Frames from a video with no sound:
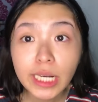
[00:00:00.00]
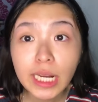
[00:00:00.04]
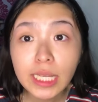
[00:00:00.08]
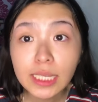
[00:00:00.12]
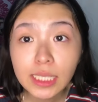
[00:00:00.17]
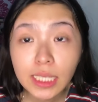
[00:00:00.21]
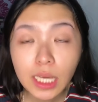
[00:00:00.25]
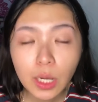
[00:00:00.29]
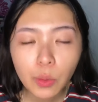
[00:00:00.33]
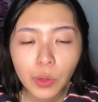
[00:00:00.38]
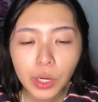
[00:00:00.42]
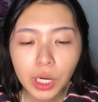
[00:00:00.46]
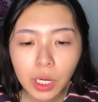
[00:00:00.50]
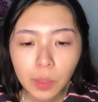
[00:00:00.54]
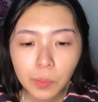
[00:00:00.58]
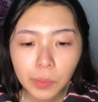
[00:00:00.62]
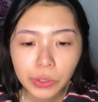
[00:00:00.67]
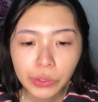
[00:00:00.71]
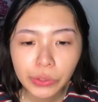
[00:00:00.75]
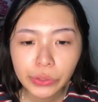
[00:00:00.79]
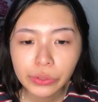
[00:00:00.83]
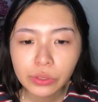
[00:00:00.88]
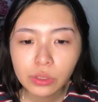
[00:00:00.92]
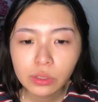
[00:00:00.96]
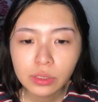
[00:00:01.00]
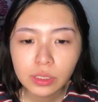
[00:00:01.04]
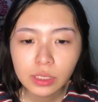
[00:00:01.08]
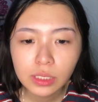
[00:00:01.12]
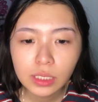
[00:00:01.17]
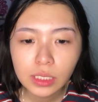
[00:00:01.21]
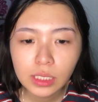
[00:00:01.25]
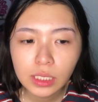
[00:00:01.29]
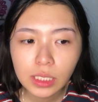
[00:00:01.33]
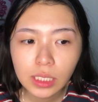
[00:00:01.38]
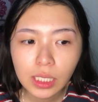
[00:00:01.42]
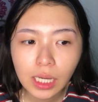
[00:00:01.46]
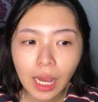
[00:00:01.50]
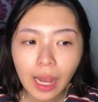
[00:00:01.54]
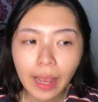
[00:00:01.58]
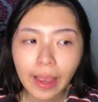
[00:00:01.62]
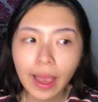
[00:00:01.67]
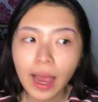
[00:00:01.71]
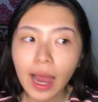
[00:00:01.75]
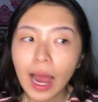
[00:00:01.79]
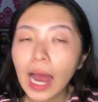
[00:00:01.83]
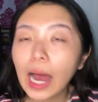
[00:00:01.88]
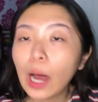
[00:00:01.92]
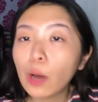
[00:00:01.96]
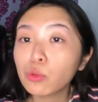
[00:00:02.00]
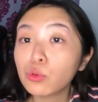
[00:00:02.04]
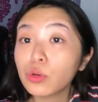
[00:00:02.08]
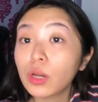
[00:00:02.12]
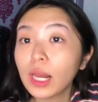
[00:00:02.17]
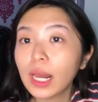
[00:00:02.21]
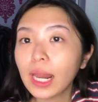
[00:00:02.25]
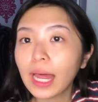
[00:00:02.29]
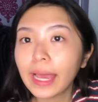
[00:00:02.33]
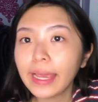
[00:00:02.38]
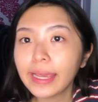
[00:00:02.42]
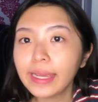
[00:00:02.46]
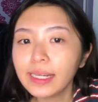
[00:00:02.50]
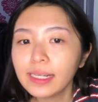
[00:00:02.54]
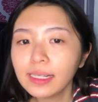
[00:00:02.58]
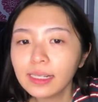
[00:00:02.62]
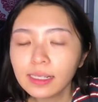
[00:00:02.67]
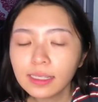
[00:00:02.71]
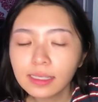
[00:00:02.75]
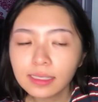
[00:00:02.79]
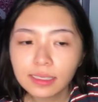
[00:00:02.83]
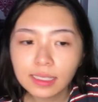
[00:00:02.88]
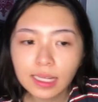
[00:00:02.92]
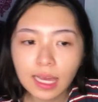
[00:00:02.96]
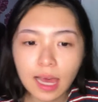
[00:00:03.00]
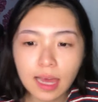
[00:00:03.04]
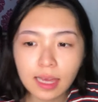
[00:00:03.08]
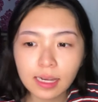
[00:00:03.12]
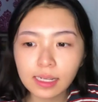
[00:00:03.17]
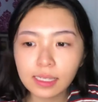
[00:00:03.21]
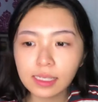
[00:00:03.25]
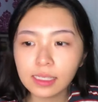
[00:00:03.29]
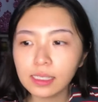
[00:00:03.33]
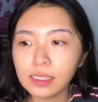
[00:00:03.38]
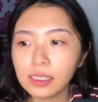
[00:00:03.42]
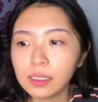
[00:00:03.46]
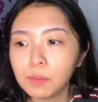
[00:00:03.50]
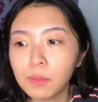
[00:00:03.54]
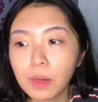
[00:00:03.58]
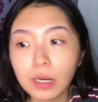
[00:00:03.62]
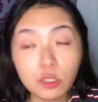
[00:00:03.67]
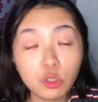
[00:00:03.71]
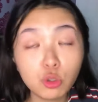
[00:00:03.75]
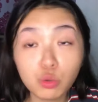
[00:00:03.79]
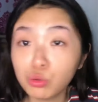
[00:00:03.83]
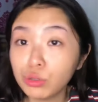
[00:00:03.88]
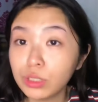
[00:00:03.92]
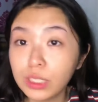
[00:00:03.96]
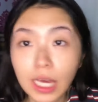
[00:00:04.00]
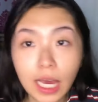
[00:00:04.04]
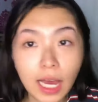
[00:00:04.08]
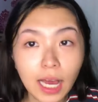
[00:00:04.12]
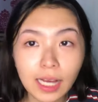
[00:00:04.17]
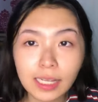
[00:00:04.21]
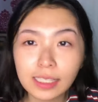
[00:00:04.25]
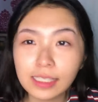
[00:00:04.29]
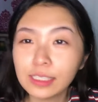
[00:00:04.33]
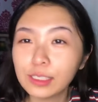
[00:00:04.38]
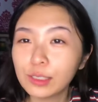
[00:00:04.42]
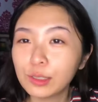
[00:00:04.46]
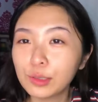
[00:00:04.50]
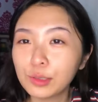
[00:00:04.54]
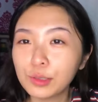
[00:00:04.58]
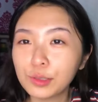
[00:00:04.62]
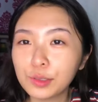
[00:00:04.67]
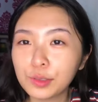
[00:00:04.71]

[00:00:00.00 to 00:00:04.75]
nanti yang warna biru itu jadi kayak outline dari bajunya gitu